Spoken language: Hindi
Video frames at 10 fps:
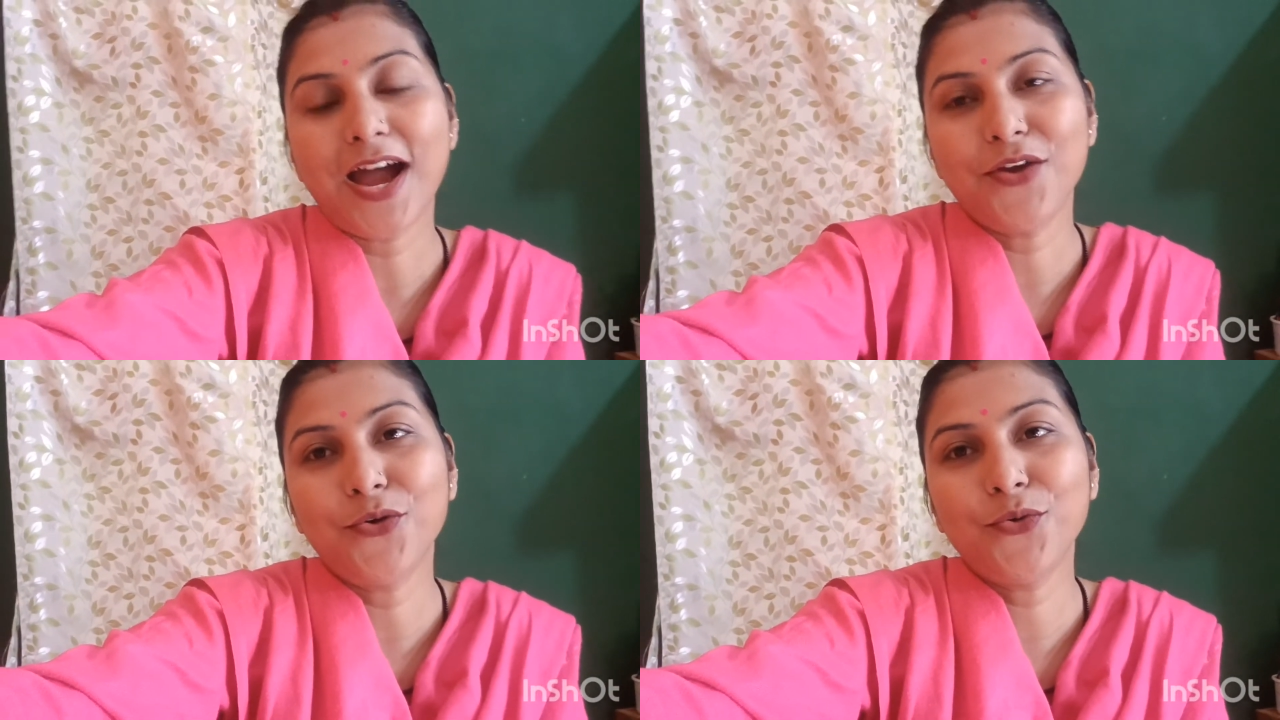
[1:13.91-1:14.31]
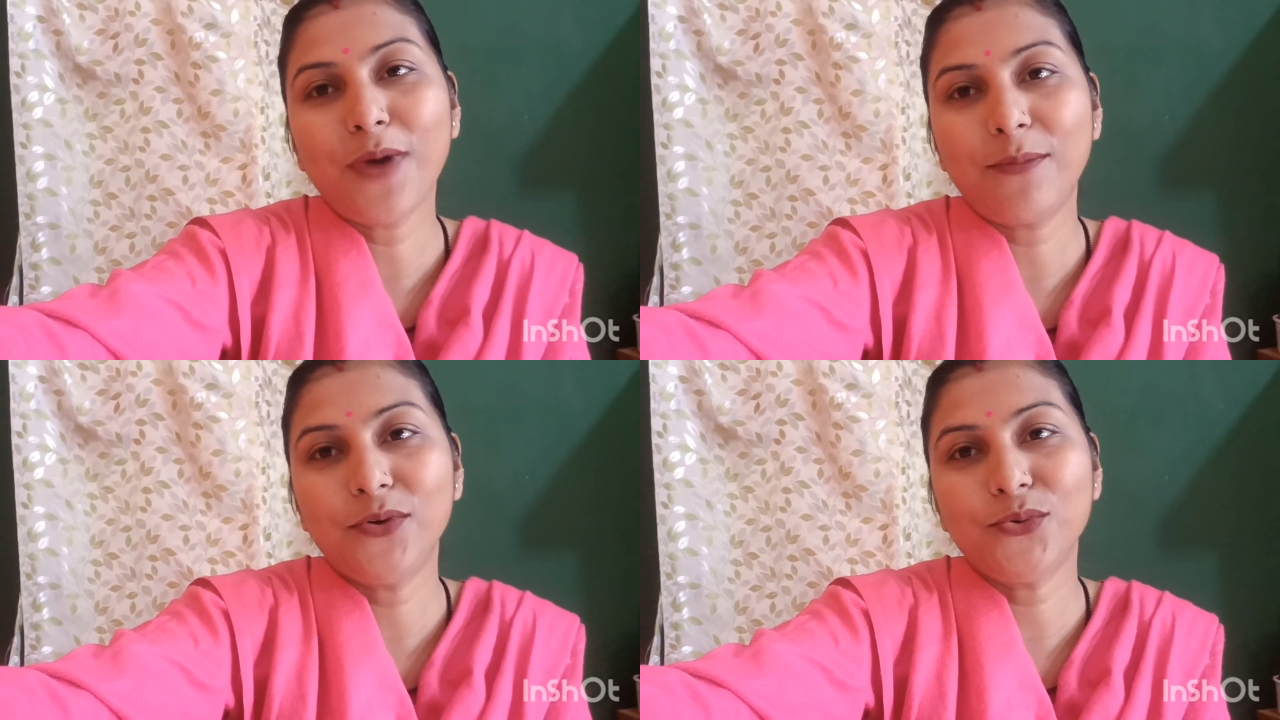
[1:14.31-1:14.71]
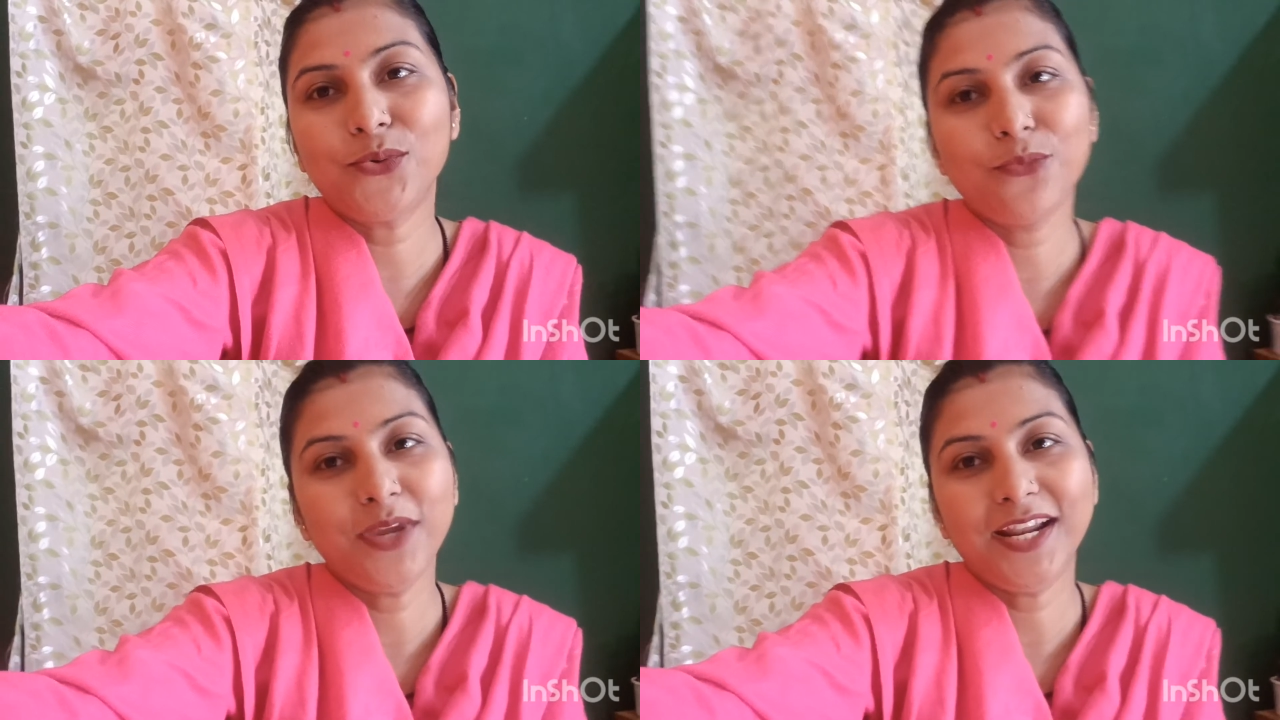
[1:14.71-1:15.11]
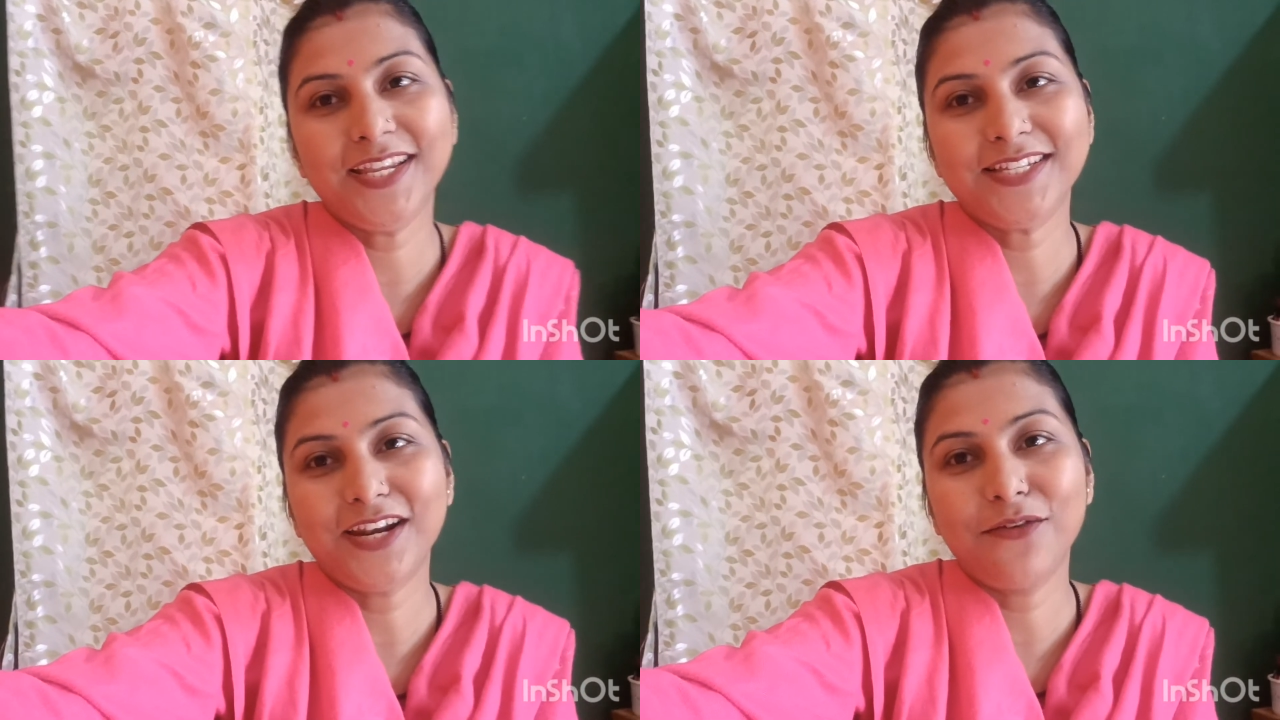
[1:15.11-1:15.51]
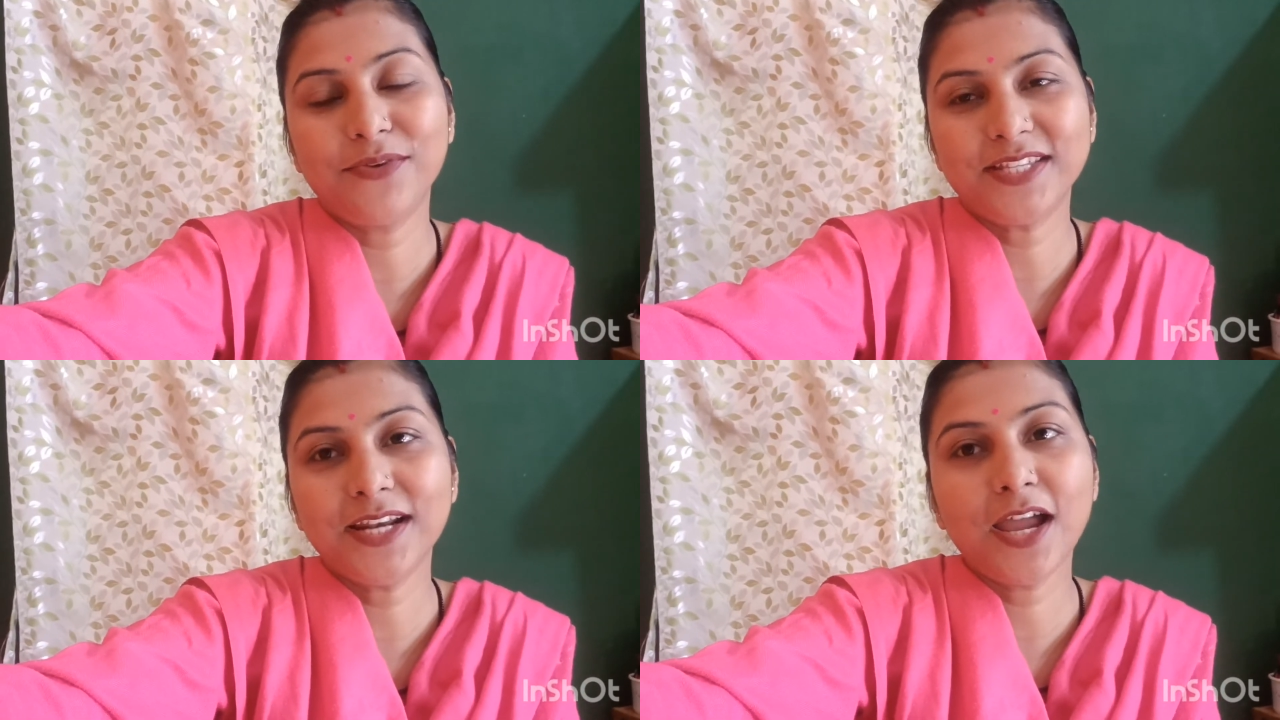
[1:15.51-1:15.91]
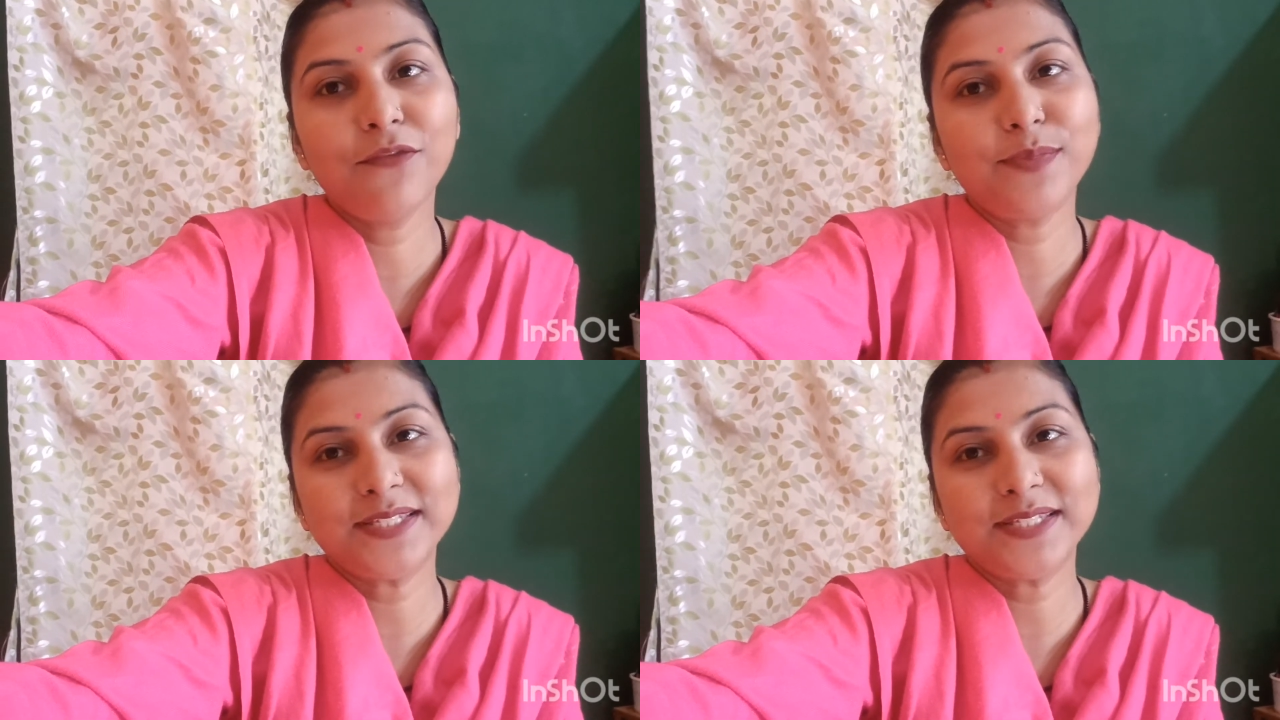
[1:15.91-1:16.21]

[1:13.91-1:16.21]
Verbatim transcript: आई होप आप लोगों को मेरा ये चैनल पसंद आए